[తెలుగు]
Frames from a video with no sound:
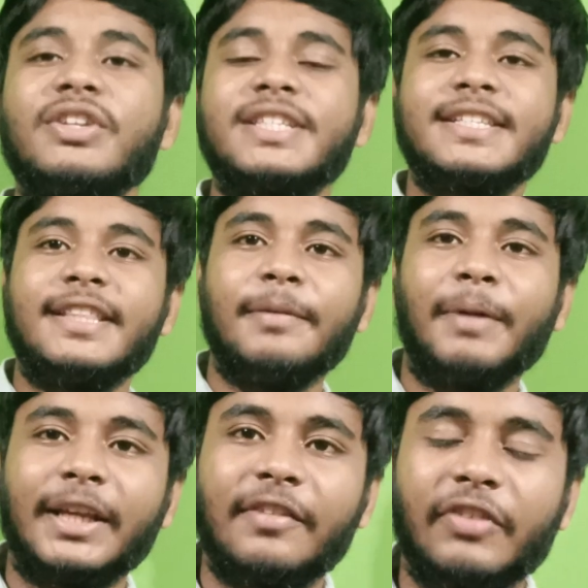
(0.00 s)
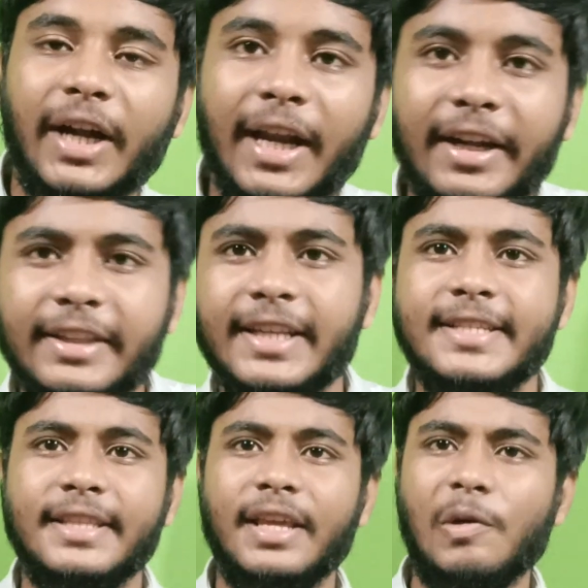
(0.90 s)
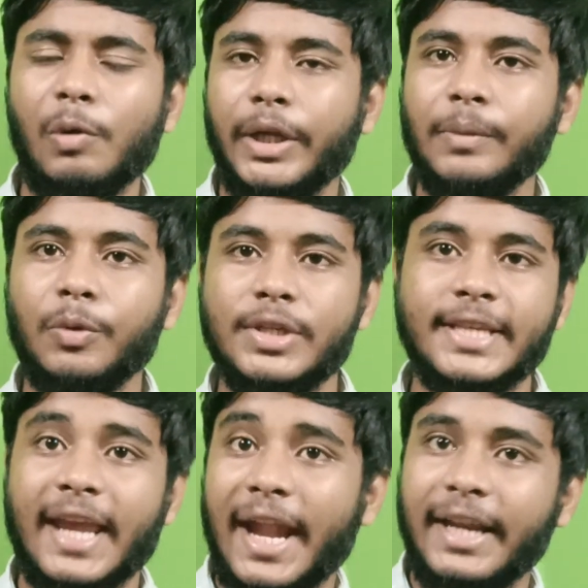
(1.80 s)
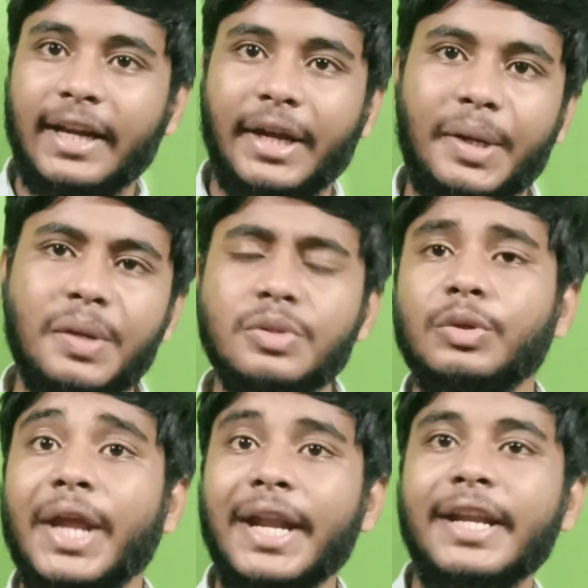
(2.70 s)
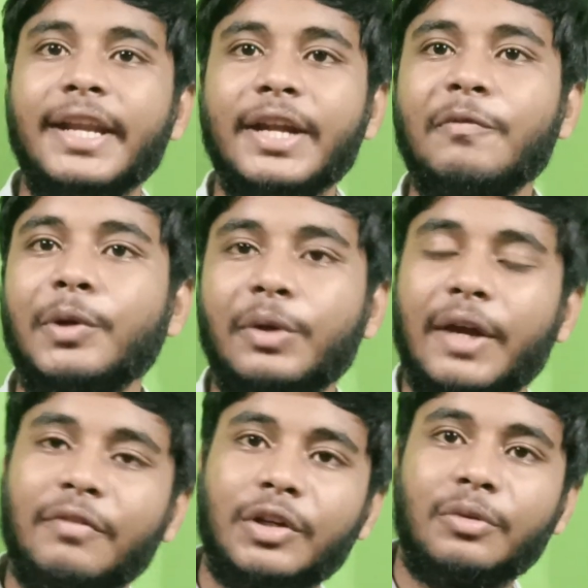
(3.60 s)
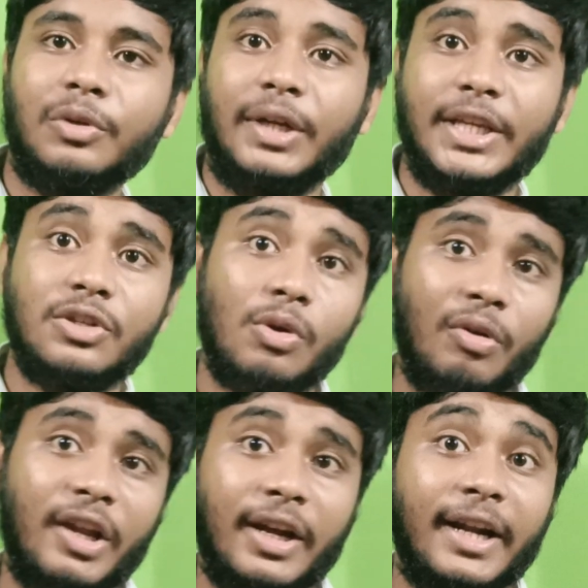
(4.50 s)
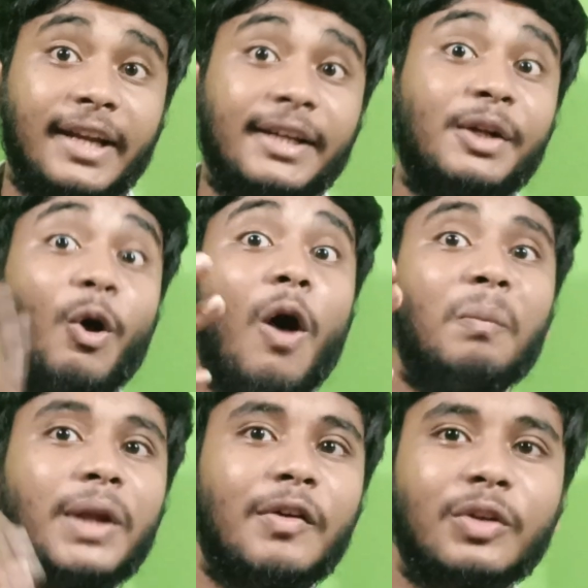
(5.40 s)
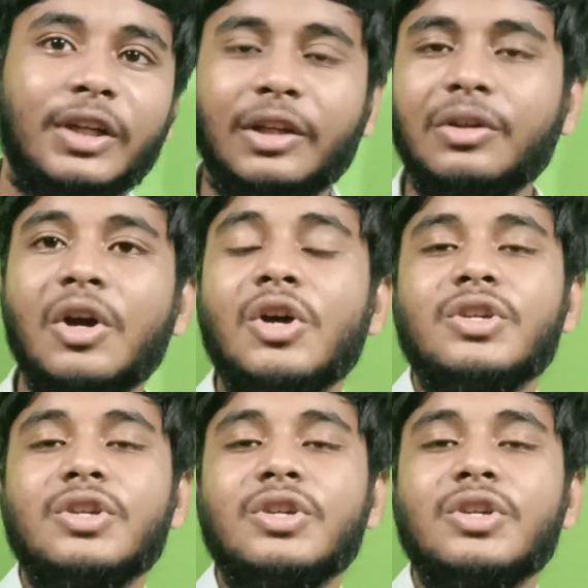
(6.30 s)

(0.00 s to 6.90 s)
ఇక్కడ వచ్చేసింది మనకి ఫ్రైడే అంటే తెలిసిందే ఓటింగ్ పోల్స్కి ఎండింగ్ డేట్ సో ఎండింగ్ డేట్ ఎవరెవరు లీస్ట్లో ఉన్నారు అండ్ అలాగే టాప్లో ఎవరున్నారు